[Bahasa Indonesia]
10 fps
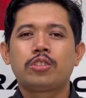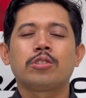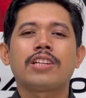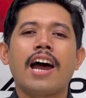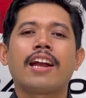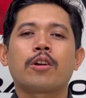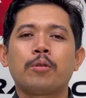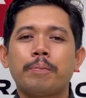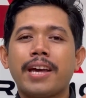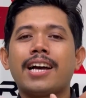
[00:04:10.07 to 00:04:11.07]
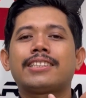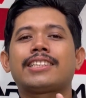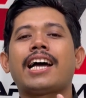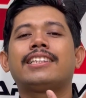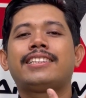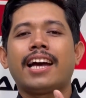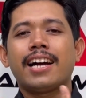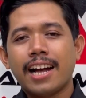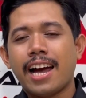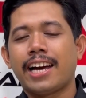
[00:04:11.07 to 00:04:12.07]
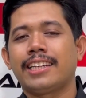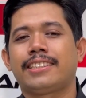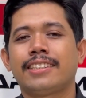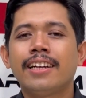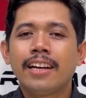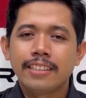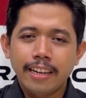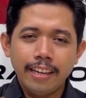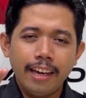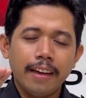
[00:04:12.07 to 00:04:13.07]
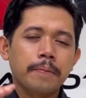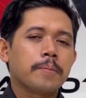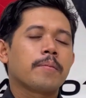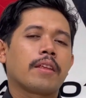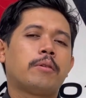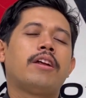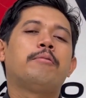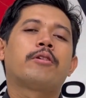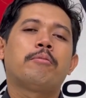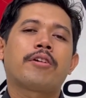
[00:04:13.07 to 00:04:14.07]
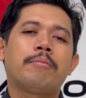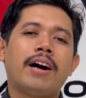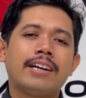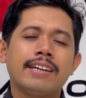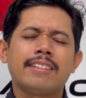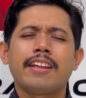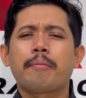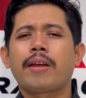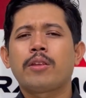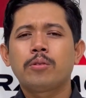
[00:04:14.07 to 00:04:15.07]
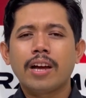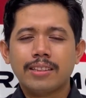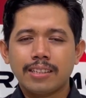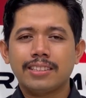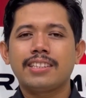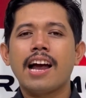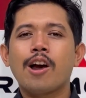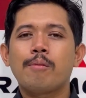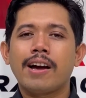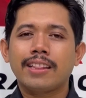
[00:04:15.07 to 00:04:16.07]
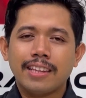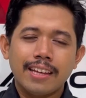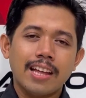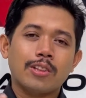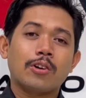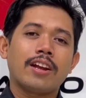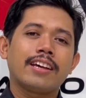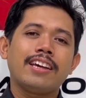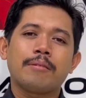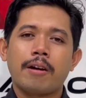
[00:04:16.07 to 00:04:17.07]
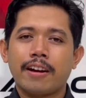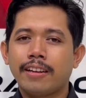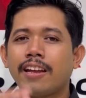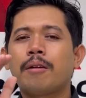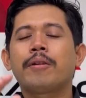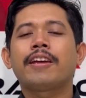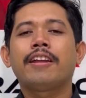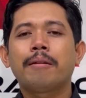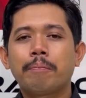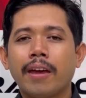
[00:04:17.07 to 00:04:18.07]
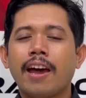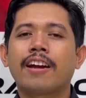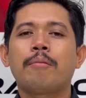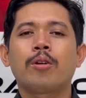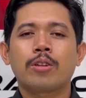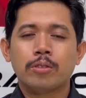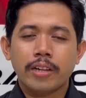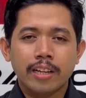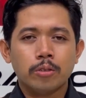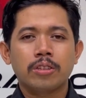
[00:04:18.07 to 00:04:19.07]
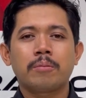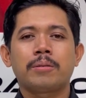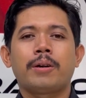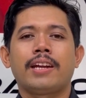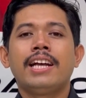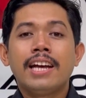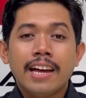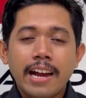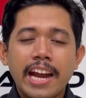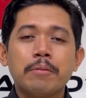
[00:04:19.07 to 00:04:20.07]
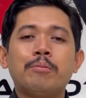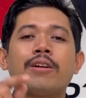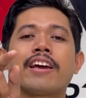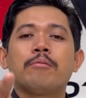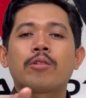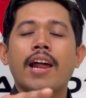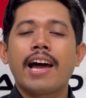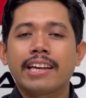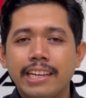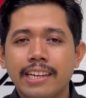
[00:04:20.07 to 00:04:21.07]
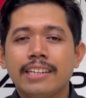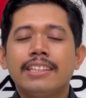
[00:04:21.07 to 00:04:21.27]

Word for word: jutaan rupiah saja guys. Jadi udah murah-murah banget, DP-nya juga terjangkau banget. Kita turun lagi kemarin ya namanya DP harga motor naik turun teman-teman. Nah, ini mumpung lagi murah lagi,